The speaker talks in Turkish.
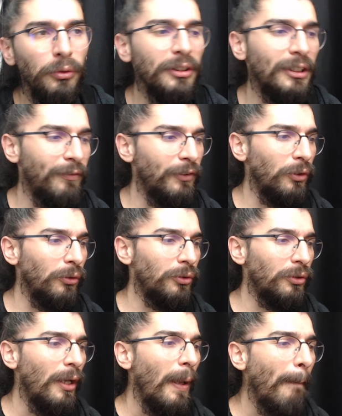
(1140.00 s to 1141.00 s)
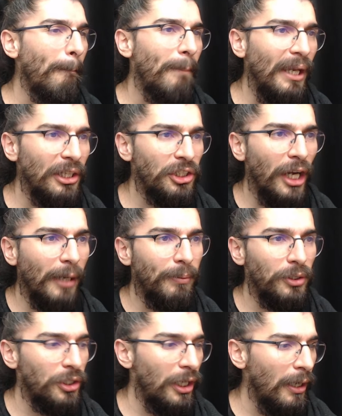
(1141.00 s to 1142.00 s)
olur. Sıfır da olur. B
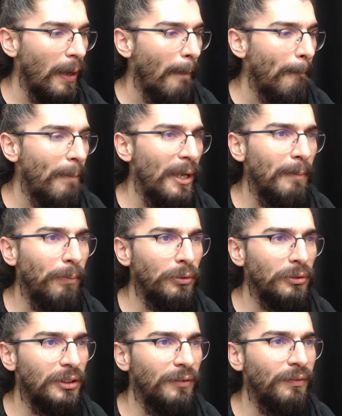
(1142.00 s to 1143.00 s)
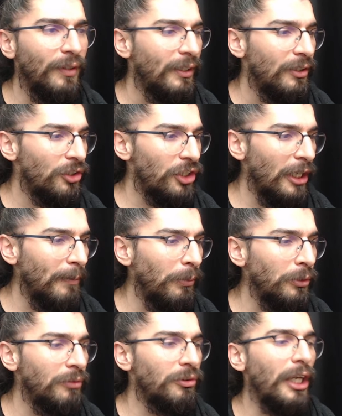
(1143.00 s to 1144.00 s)
çarpı C. B pozitif. C
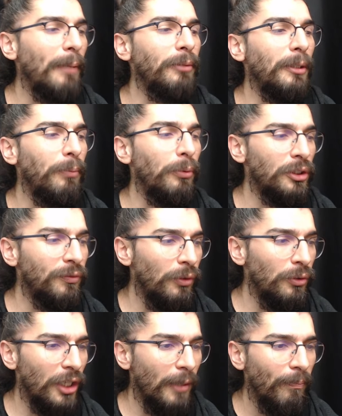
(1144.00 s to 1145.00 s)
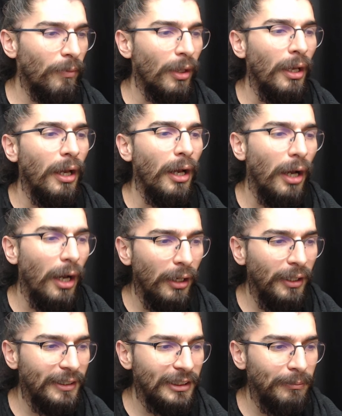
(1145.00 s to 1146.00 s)
pozitif çarpımları pozitif olacak.
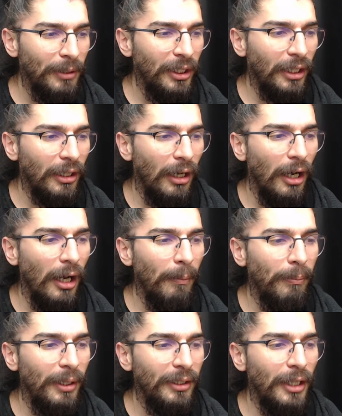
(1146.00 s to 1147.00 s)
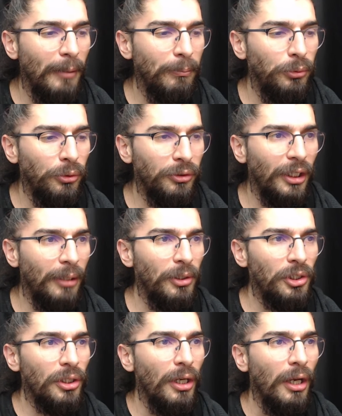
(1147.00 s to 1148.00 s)
A eksi B yani A B'den büyük
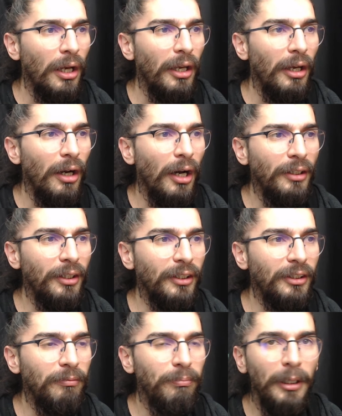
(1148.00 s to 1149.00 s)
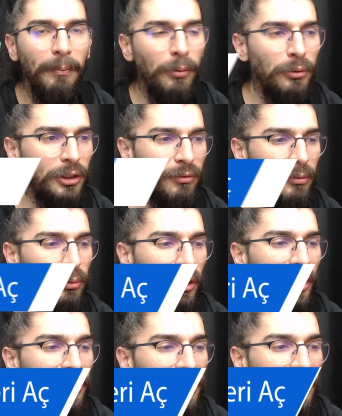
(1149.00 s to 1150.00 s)
demiş. E, A negatif B pozitifti. Bu
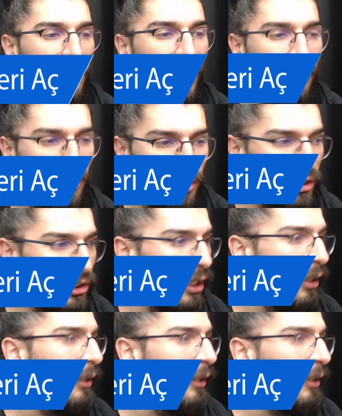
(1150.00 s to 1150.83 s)
da kesinlikle yanlıştır.